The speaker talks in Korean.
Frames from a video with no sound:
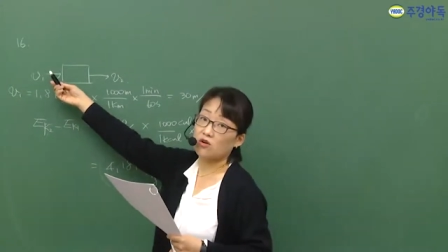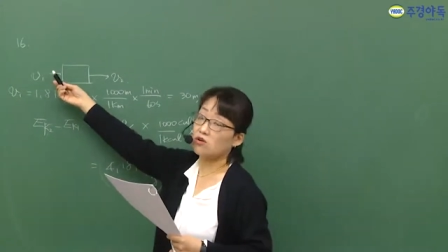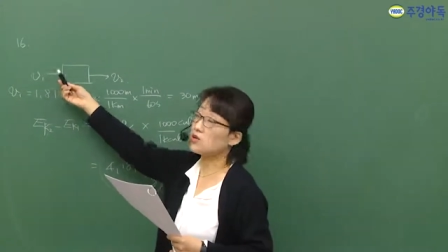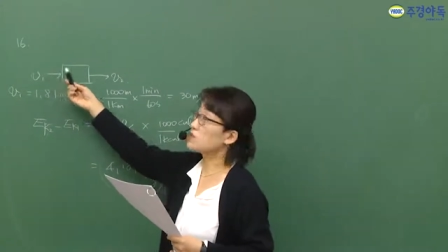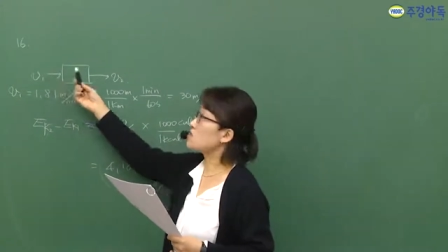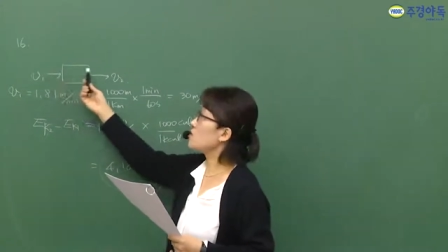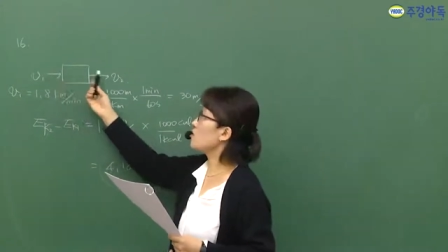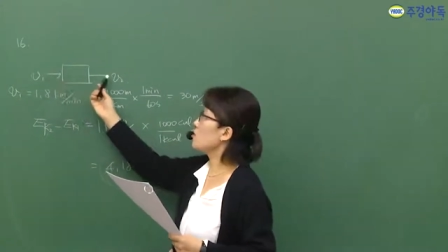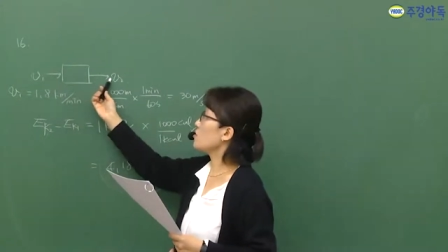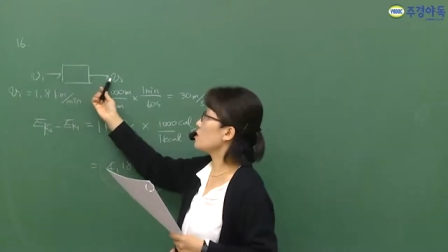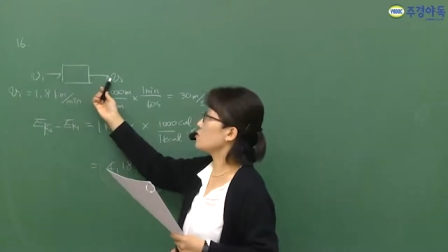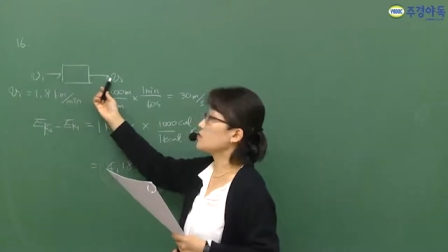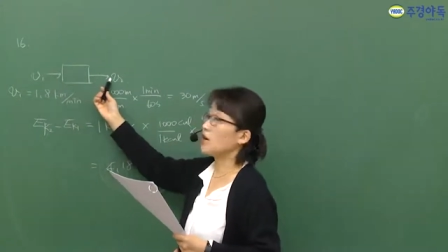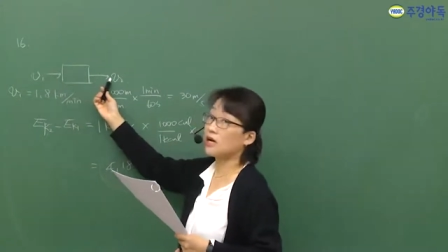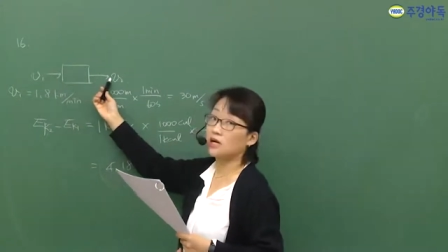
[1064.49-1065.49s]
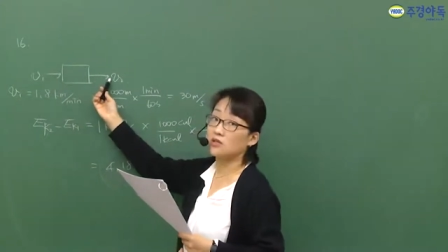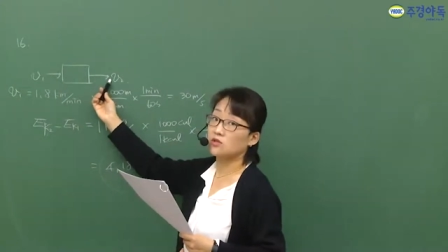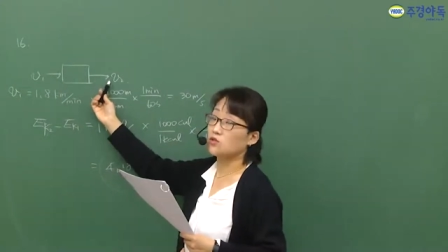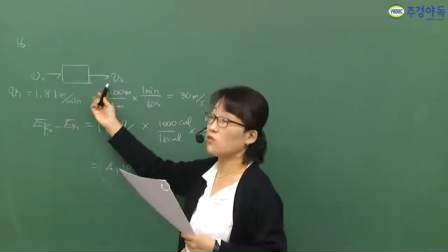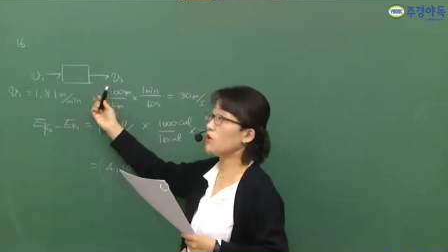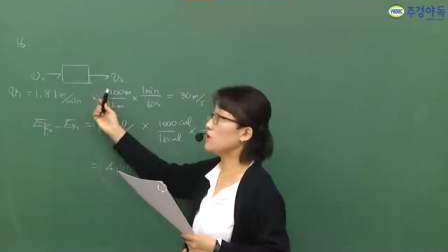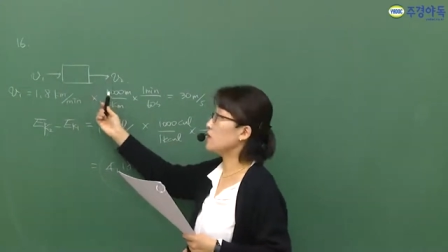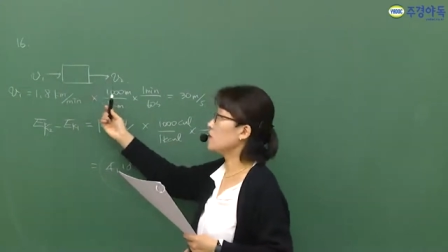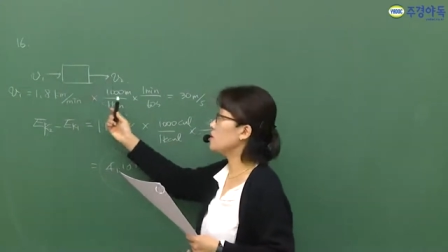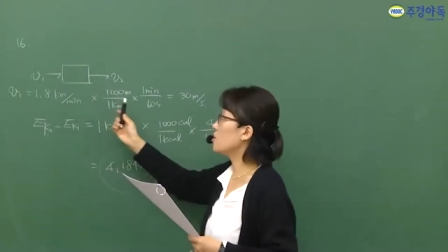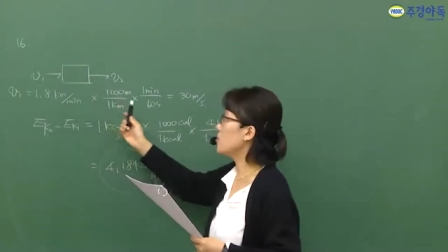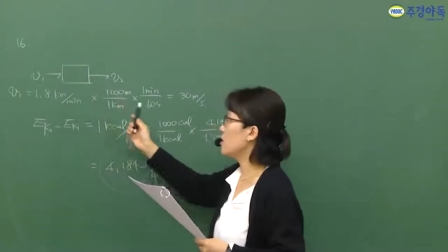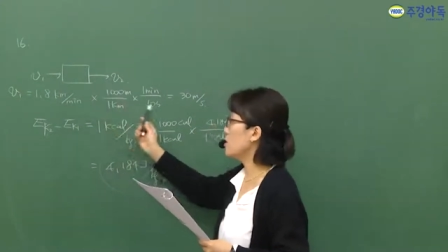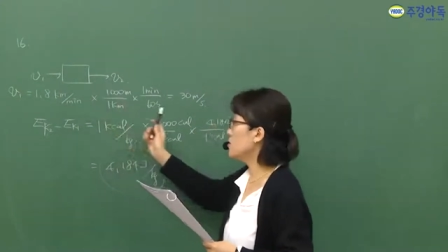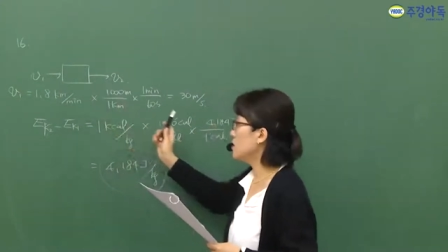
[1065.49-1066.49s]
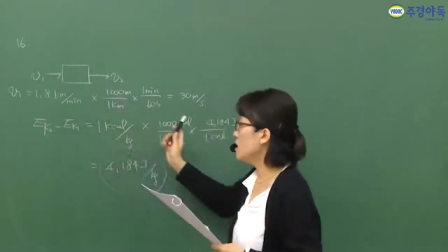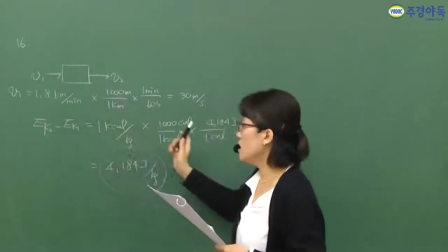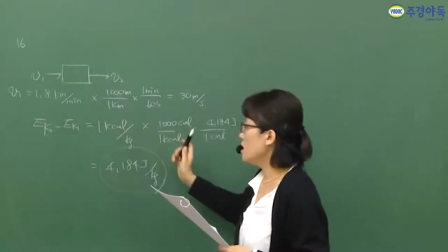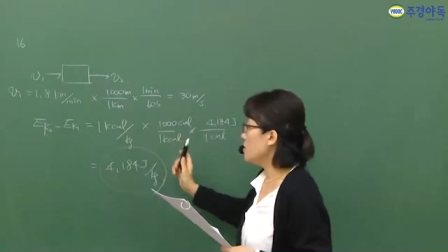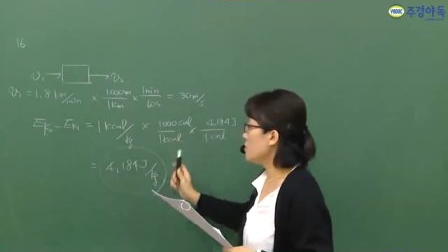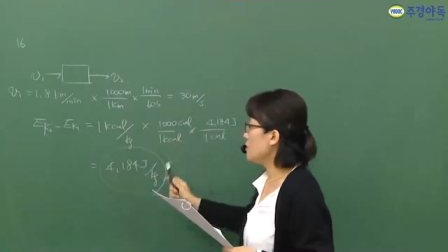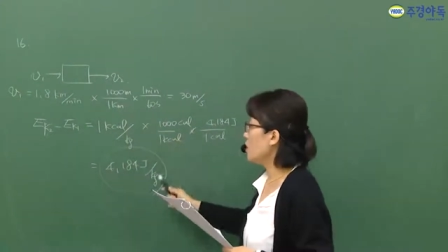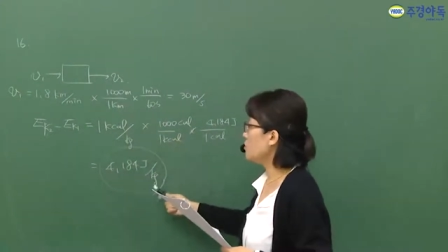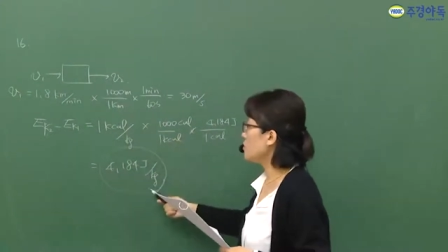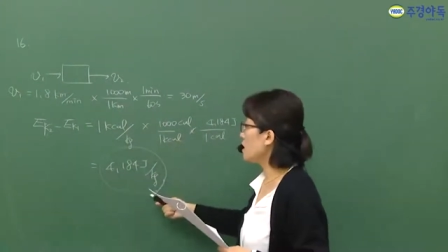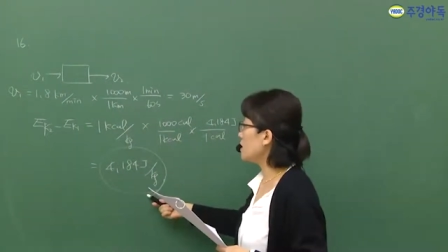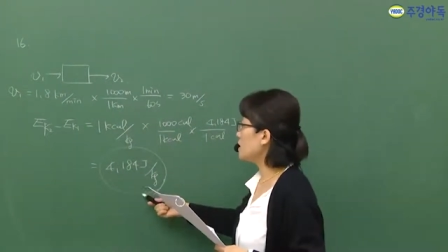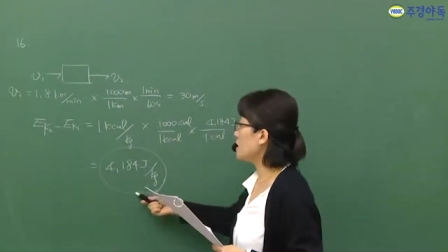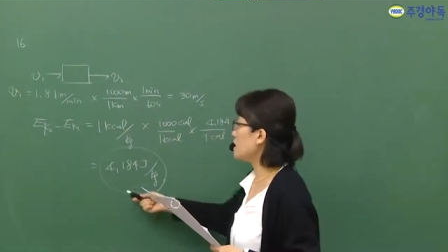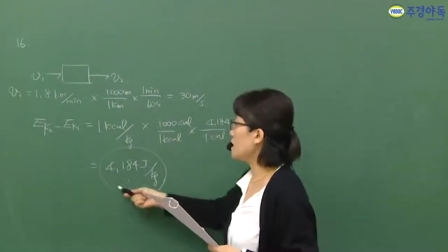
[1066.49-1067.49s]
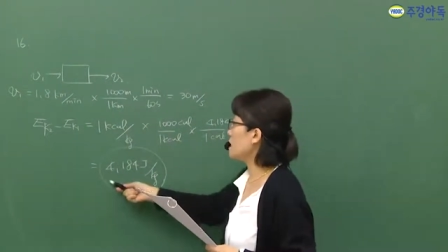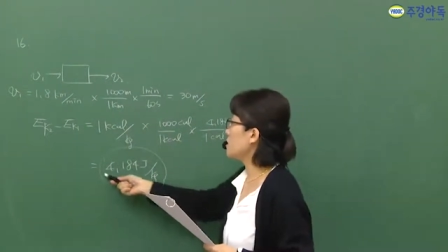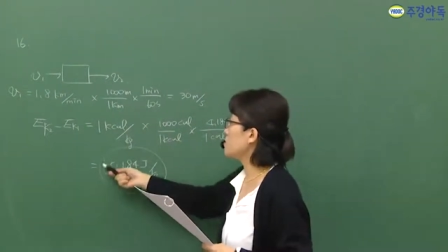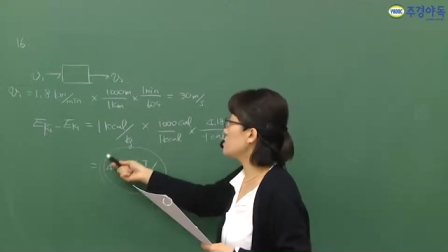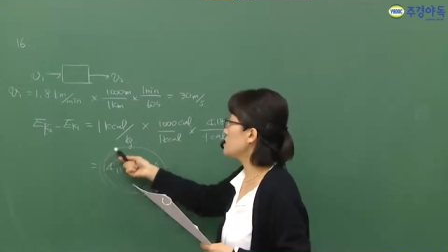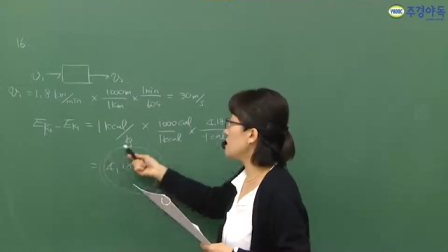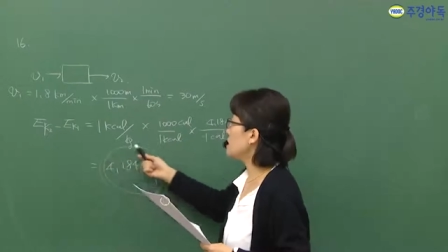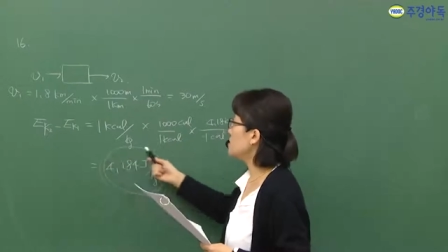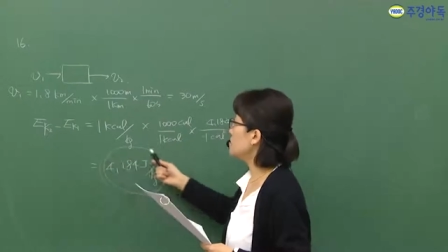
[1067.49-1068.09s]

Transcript: 여기서 여기로 나가는 동안에 그러면 변화된 에너지가